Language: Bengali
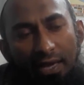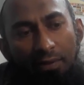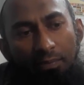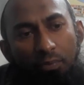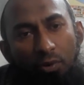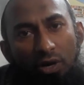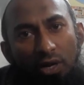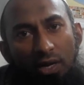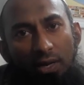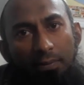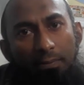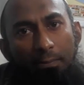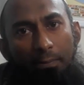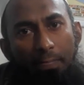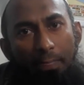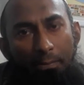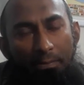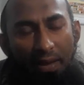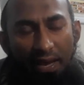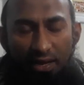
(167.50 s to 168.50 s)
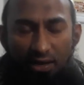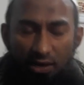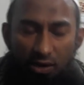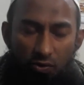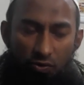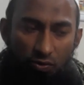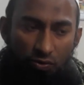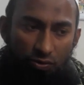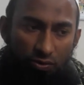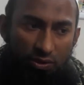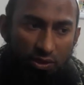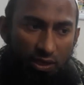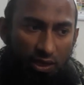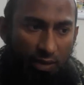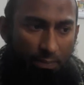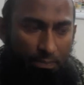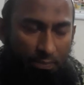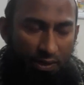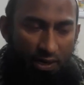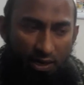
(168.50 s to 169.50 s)
এরপরে ব্যাকগ্রাউন্ড
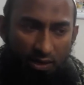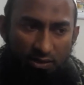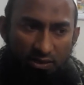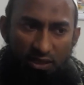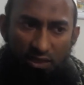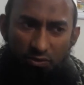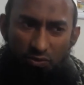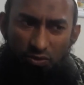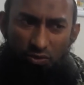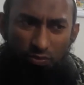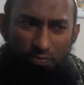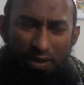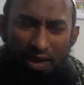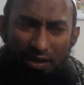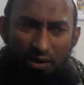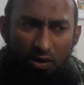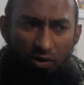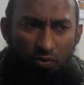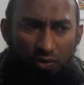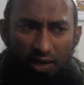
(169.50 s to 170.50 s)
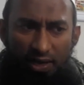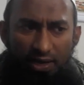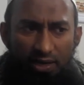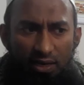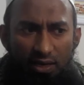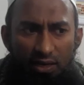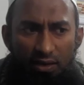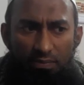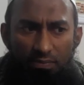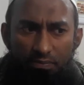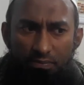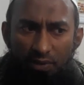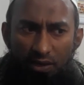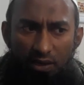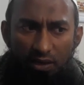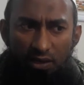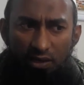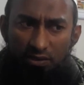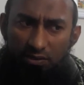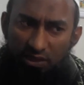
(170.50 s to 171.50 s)
আপনার যে কোনো ব্যাকগ্রাউন্ড এখানে
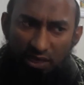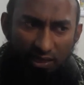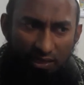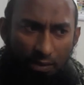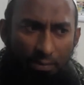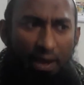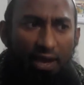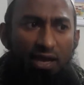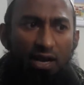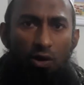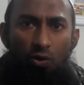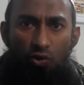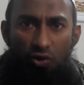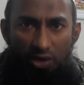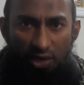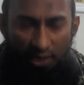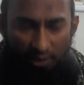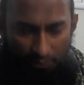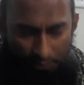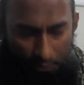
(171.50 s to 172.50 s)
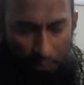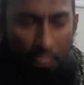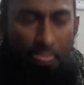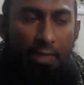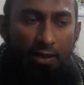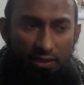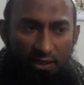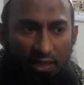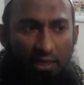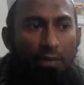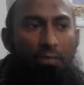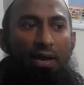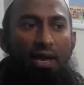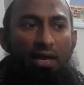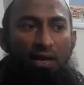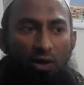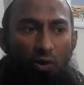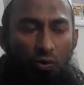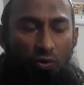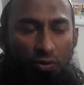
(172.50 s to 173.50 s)
মানে সাদা
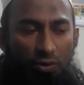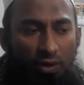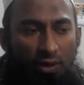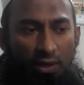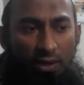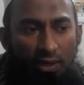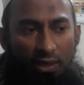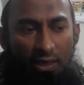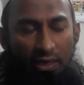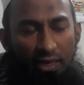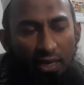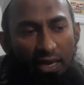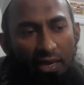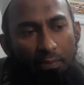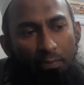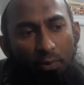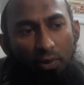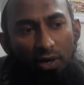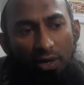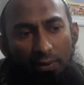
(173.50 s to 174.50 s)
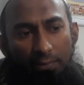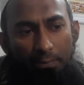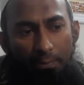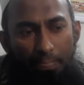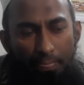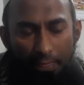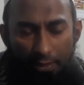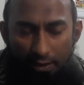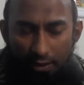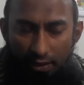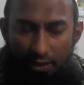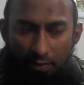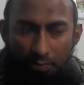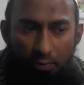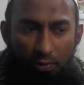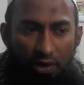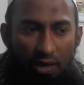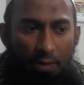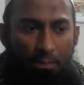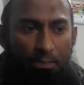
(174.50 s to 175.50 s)
ব্যাকগ্রাউন্ড এরপরে
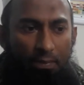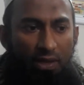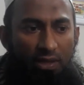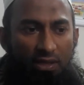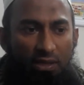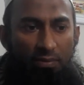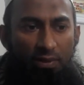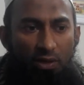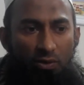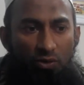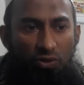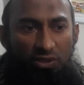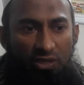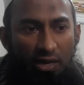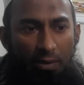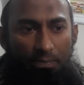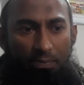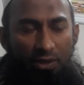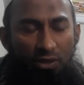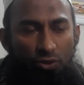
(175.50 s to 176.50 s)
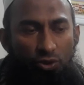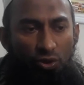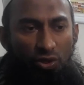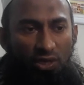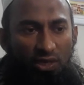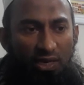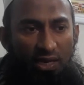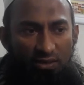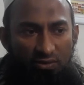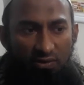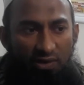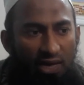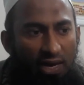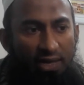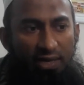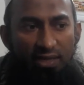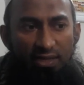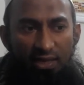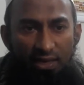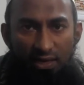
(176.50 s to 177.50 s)
এরপরে আপনি দিবেন হচ্ছে আপনি যদি ন্যাশনাল
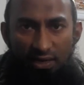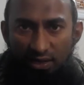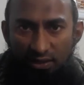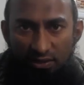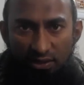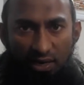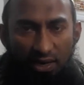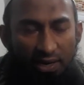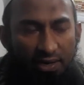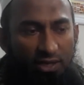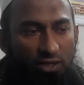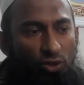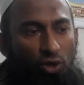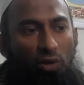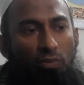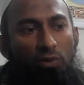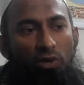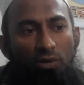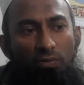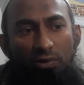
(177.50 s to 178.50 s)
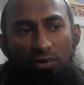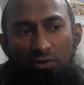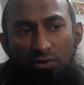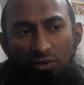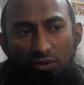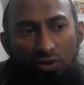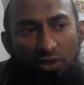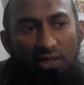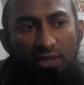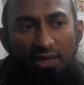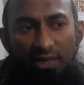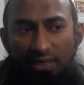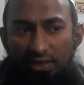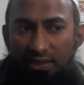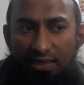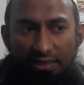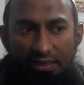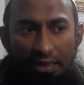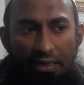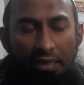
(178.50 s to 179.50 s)
আইডি থাকে ন্যাশনাল আইডি জন্ম নিবন্ধন যদি থাকে
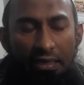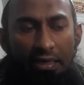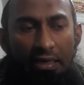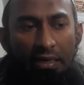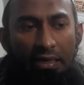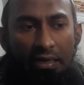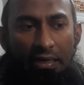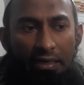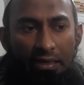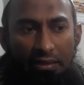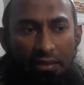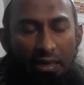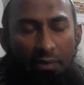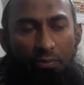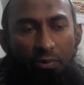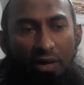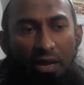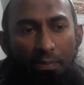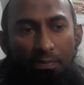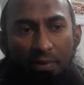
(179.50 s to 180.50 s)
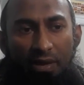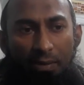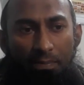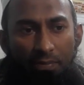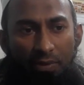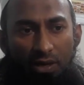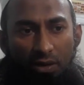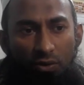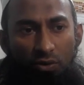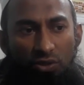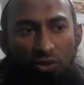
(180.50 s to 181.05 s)
সেটা তারপরে আপনি আপনার